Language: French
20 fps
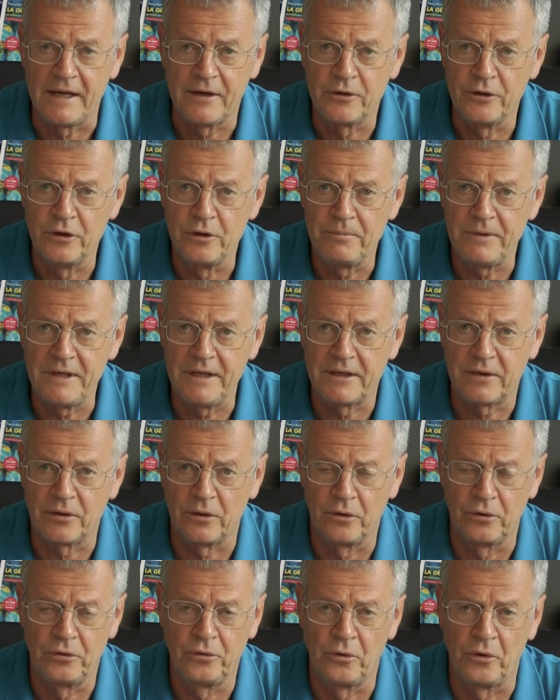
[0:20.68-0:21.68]
économiques
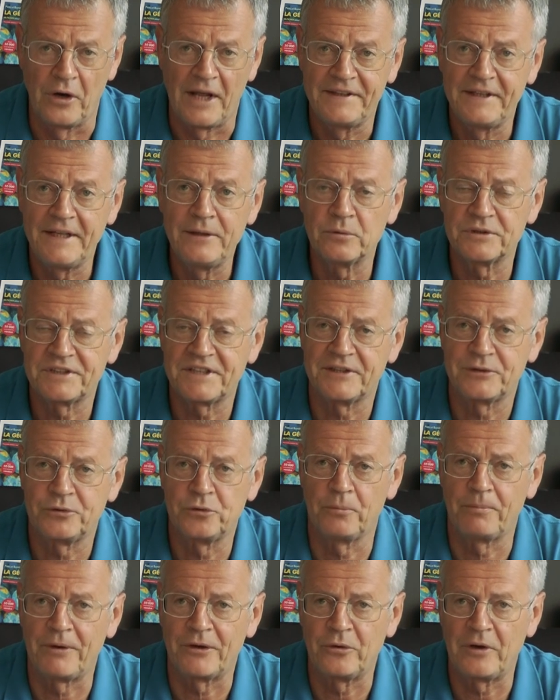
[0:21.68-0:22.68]
de la
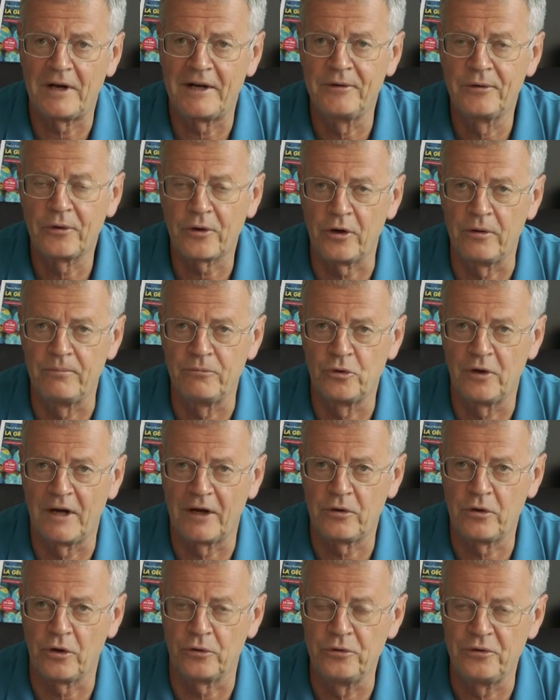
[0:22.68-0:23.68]
dénonciation par Donald Trump de
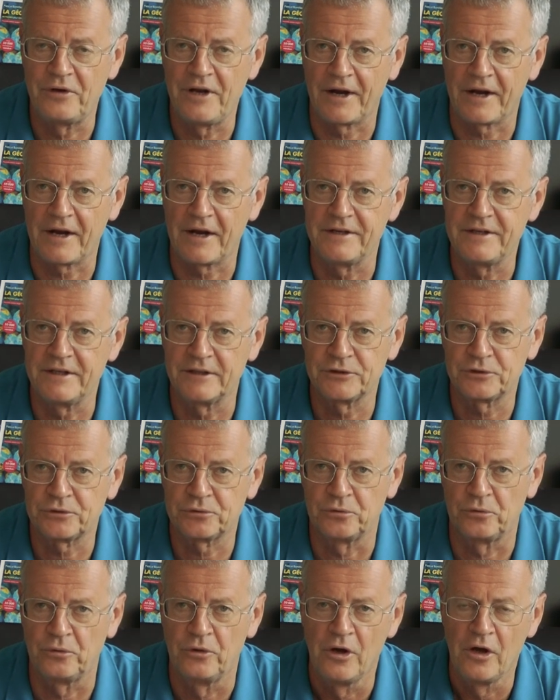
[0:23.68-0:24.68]
l'accord nucléaire iranien
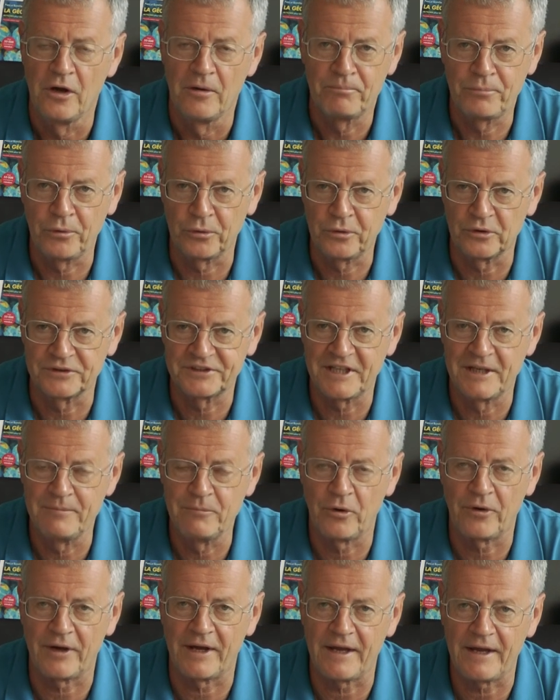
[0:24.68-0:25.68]
sont
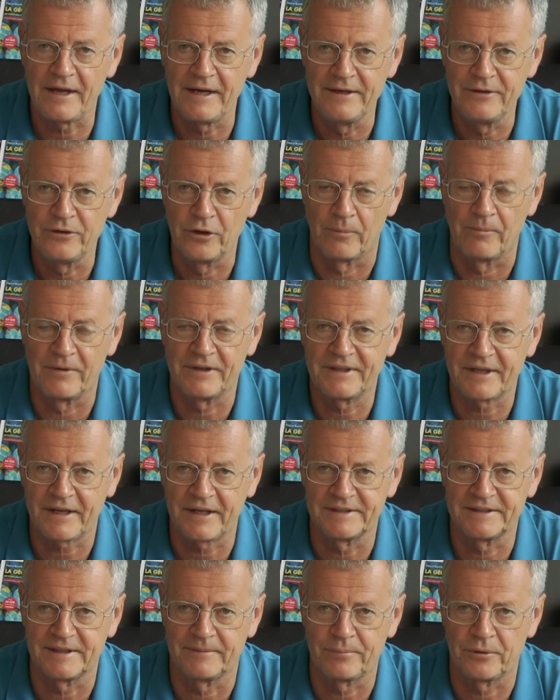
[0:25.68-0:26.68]
potentiellement énorme,
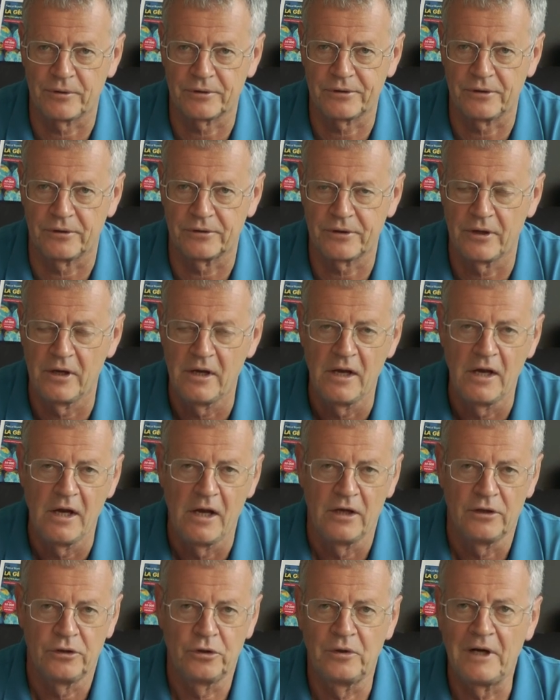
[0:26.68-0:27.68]
très importante.
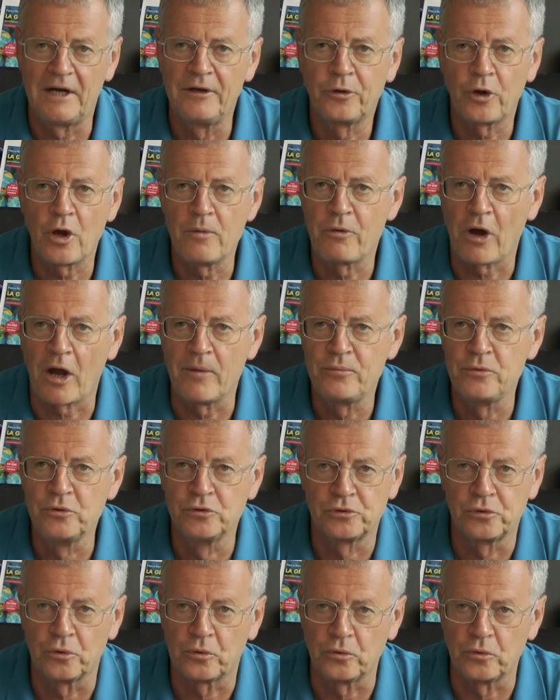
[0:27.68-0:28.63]
Donald Trump aurait pu se